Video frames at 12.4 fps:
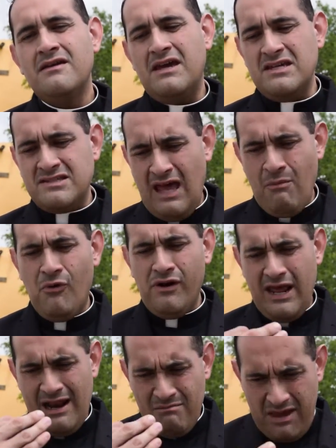que estamos
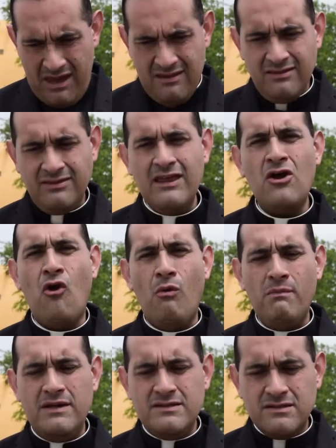realmente
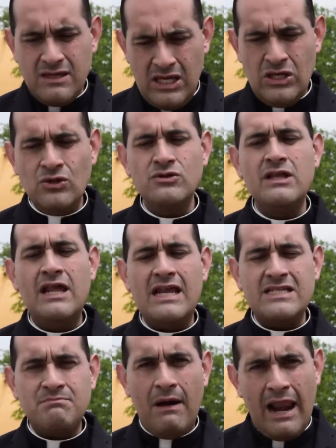convencidos de
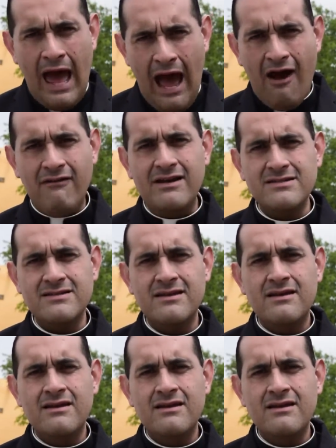las palabras